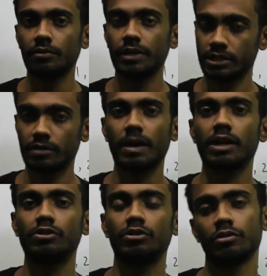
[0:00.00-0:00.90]
উনি একজন
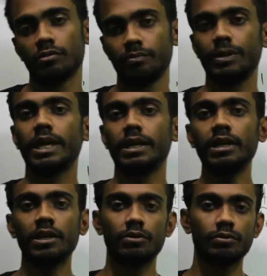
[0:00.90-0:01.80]
ভারতীয় বিজ্ঞানী
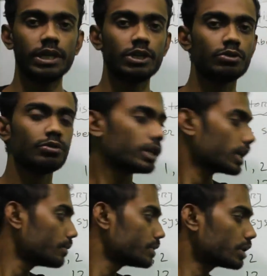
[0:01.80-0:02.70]
উনি এই
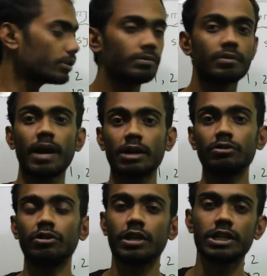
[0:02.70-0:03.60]
শূন্যটাকে আবিষ্কার করে এবং
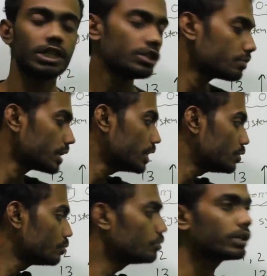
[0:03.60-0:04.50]
ভারতীয়রা সেই সময় এই
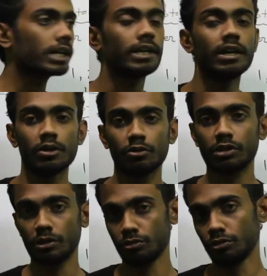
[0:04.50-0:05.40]
শূন্যটাকে
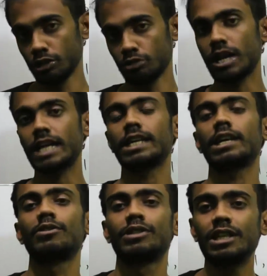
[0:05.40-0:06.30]
কোথাও কোনো কিছু না
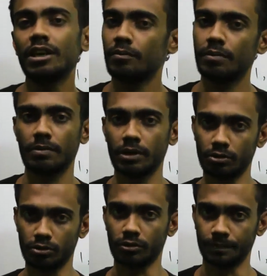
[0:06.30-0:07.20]
থাকা অর্থে ব্যবহার
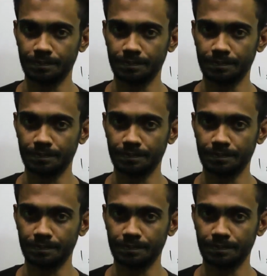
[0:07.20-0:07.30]
করত